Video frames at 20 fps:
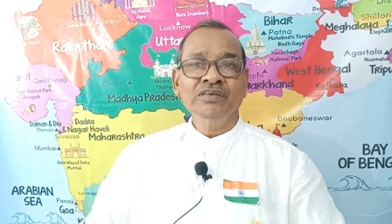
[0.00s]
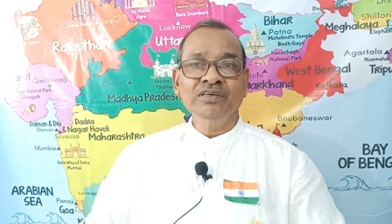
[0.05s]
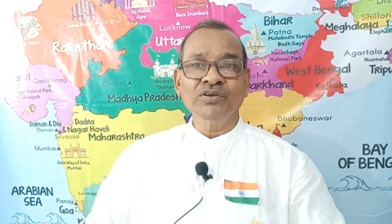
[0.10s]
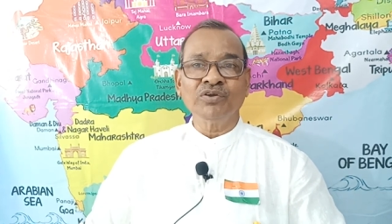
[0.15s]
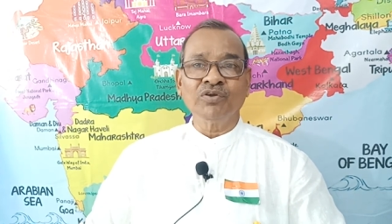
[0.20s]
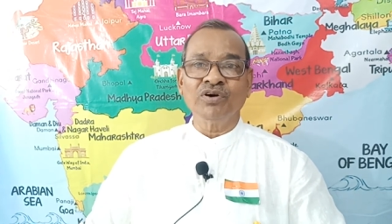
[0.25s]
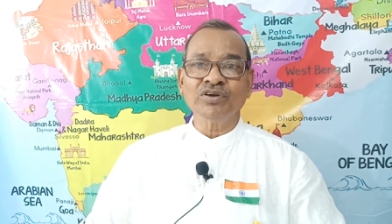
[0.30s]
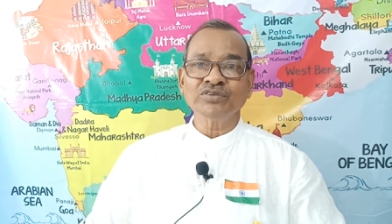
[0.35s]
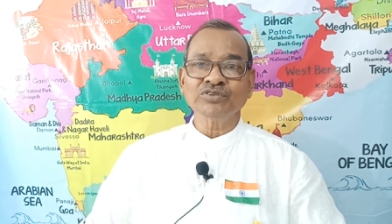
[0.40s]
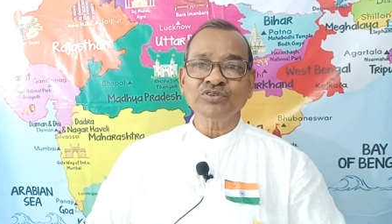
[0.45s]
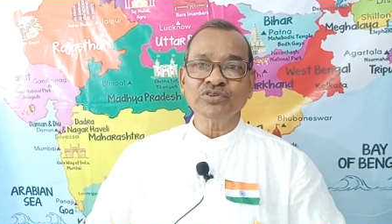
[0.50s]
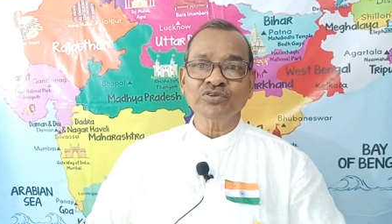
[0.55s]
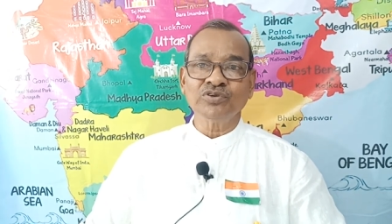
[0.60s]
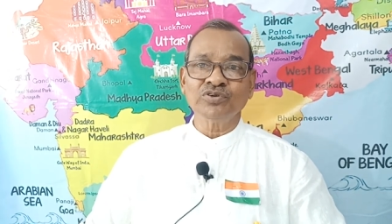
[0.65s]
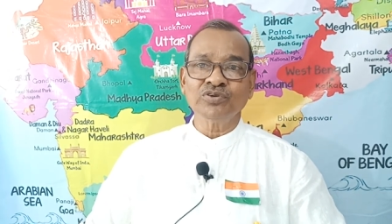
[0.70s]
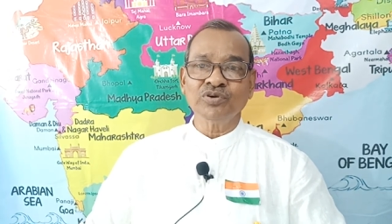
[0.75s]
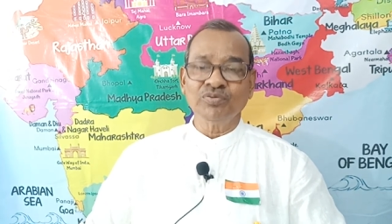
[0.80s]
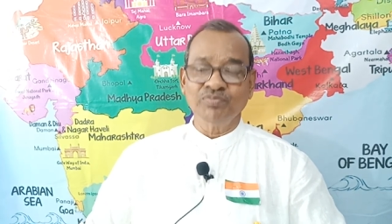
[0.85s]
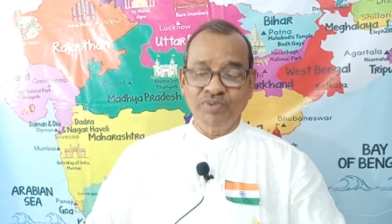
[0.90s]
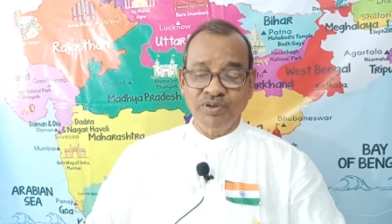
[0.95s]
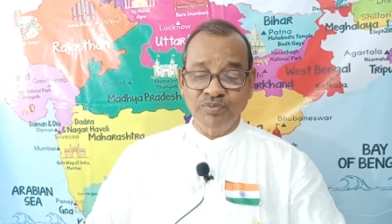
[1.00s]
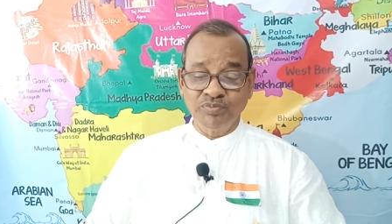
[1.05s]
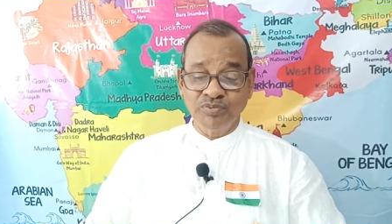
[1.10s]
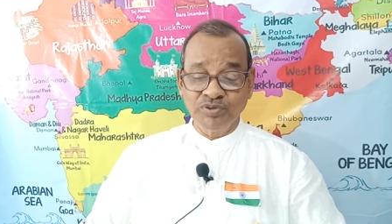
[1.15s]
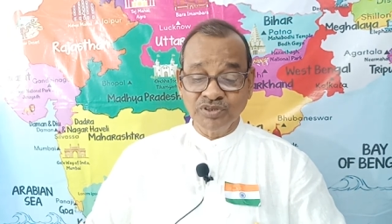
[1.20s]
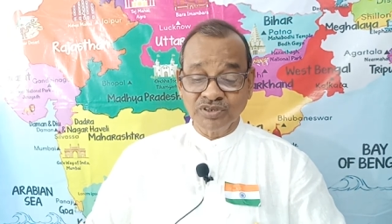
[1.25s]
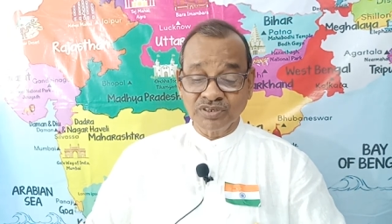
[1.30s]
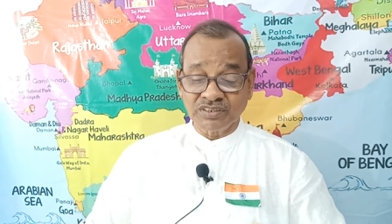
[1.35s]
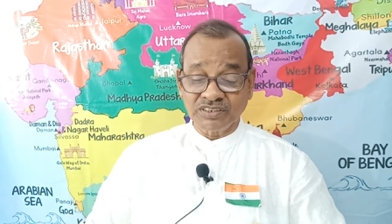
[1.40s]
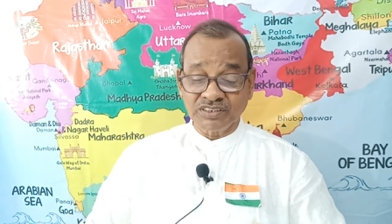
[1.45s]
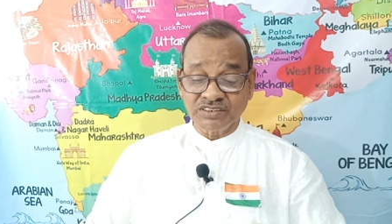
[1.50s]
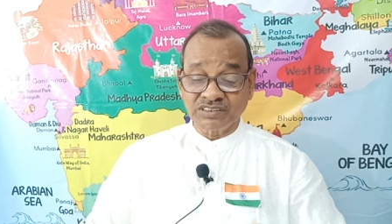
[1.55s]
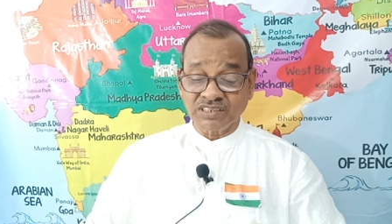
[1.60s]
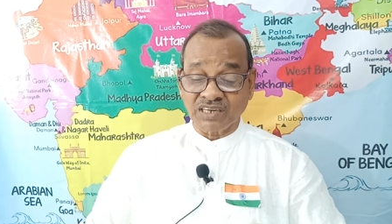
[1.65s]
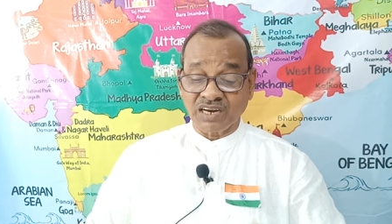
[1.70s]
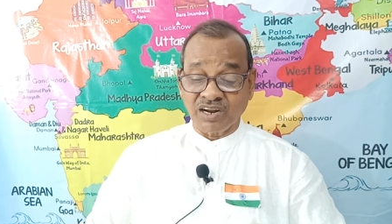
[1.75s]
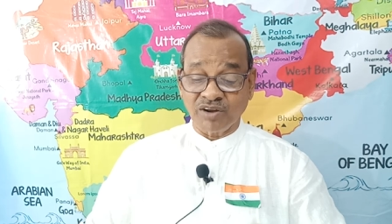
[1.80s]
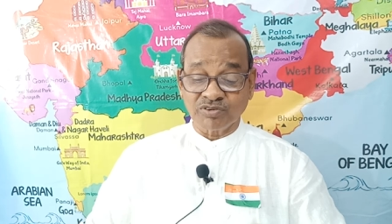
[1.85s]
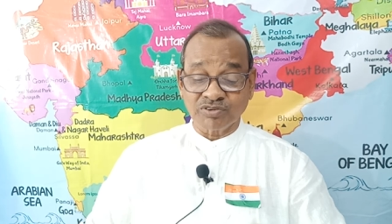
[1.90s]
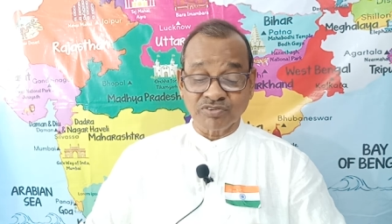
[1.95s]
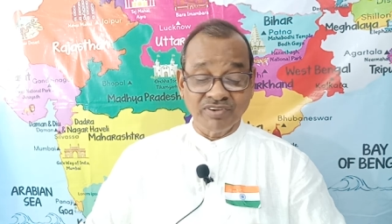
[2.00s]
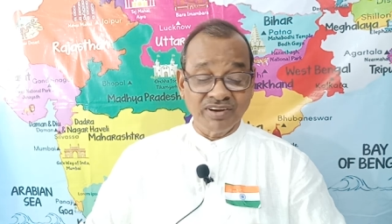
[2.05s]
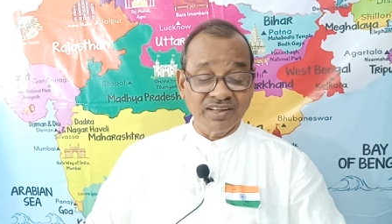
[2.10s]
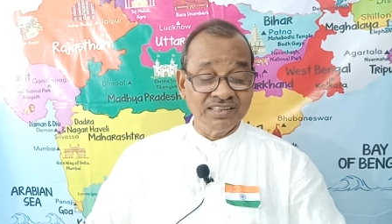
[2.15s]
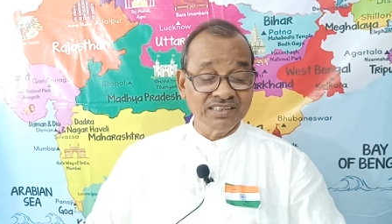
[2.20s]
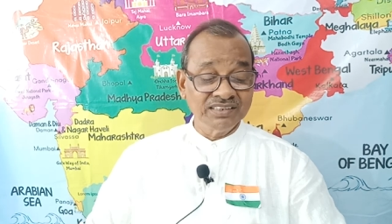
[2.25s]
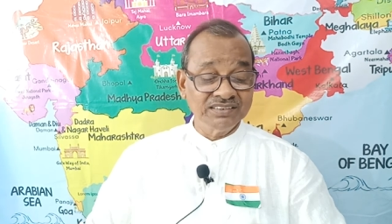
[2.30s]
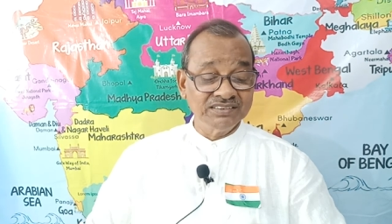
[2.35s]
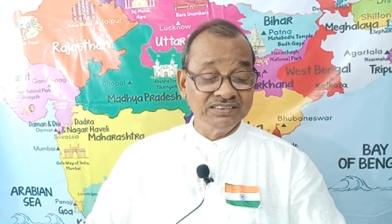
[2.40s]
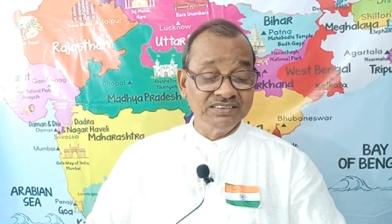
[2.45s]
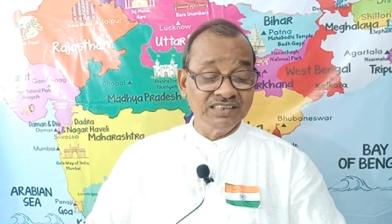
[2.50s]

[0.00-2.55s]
ఈరోజు మీ ముందుకు తీసుకురావటం అనేది